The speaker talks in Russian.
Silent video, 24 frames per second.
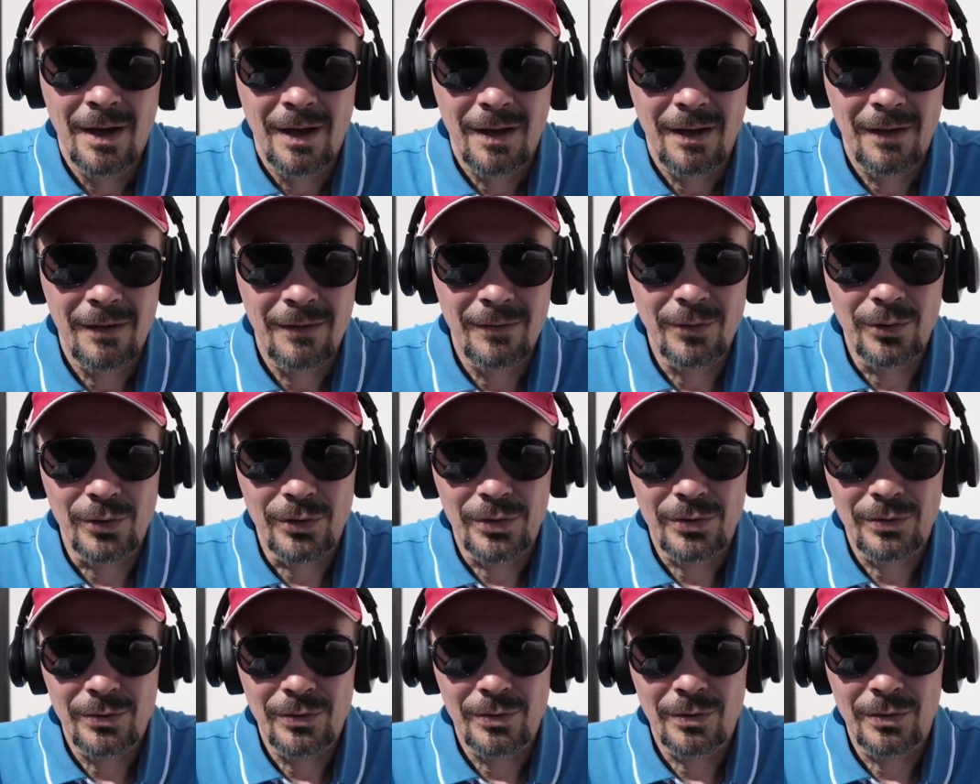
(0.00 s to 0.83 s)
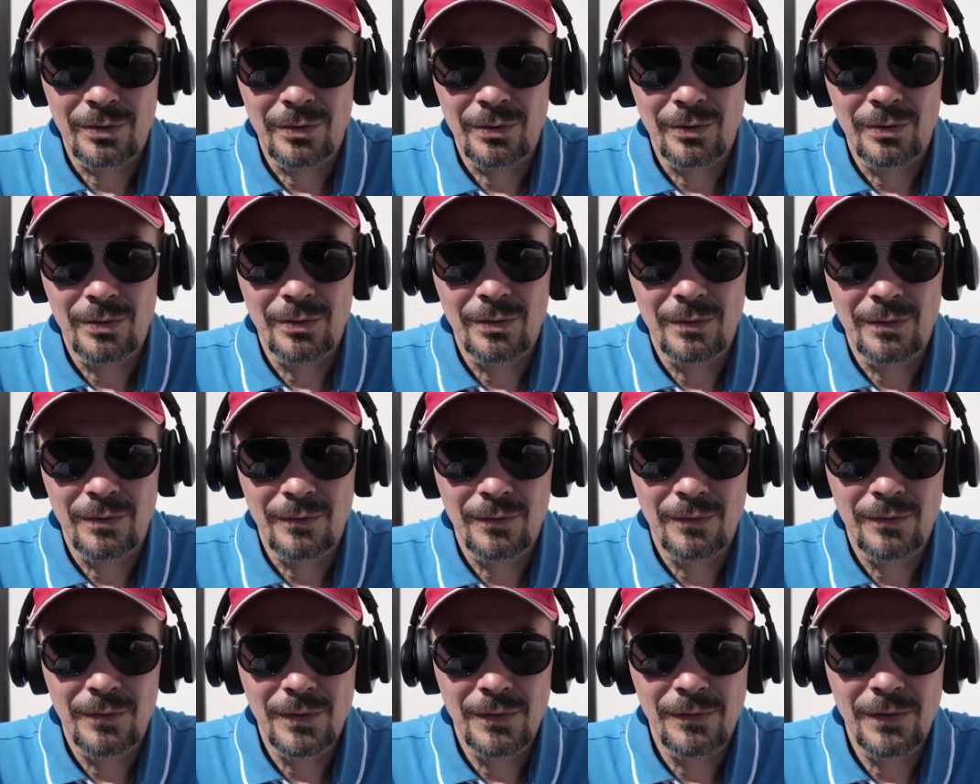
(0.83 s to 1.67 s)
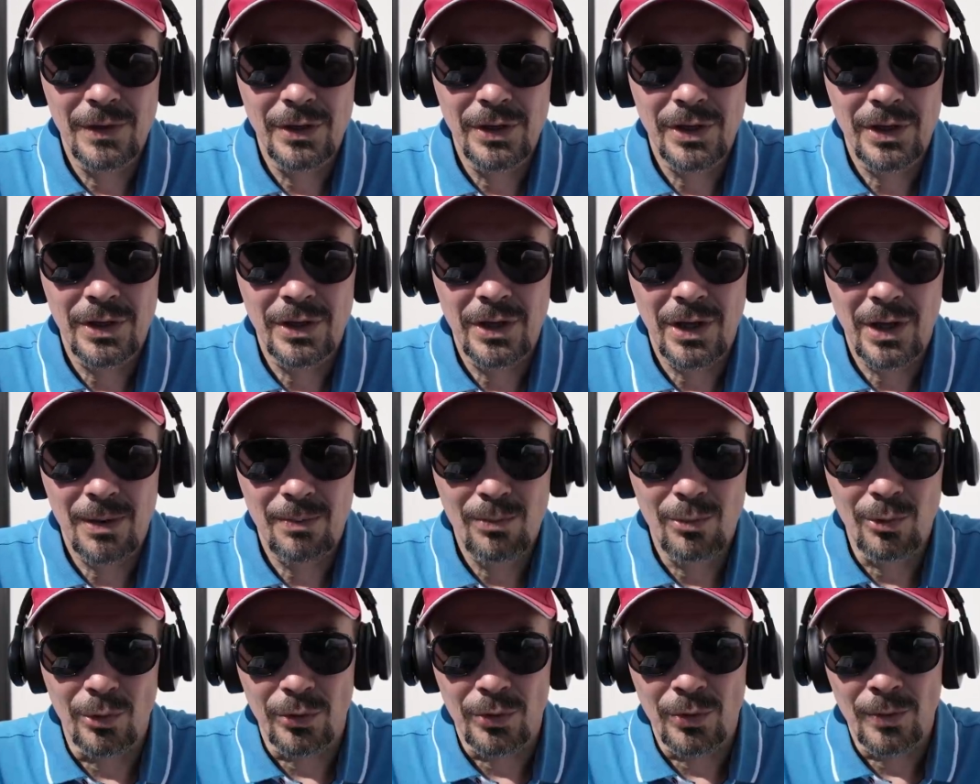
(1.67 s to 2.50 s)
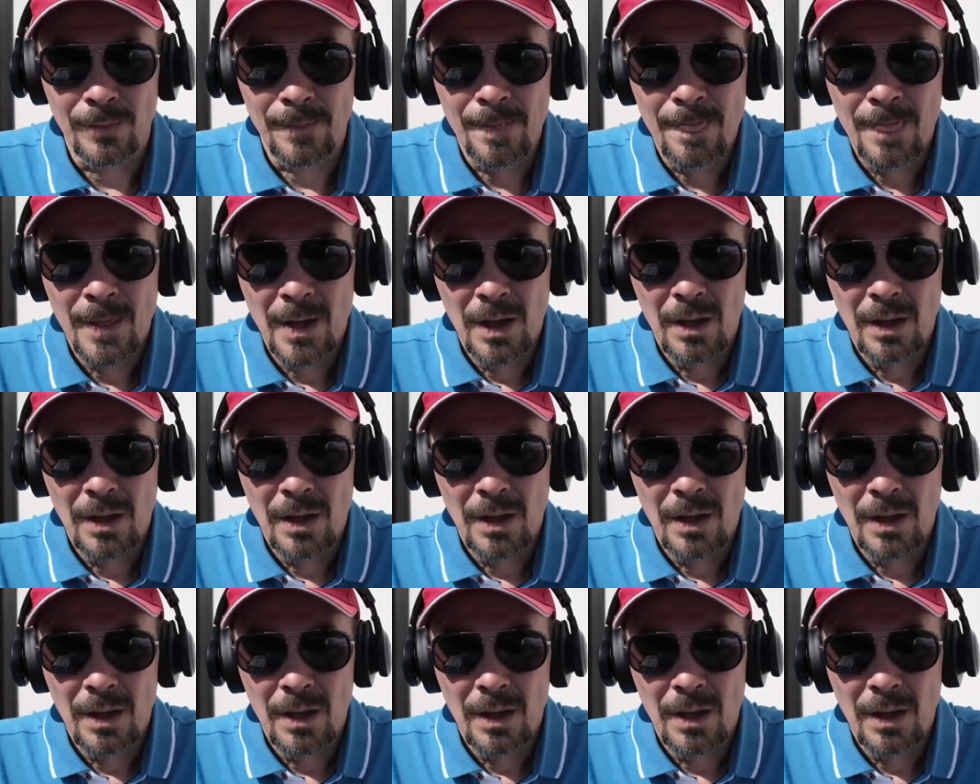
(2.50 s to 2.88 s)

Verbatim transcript: А вот, э, вывел их на работу.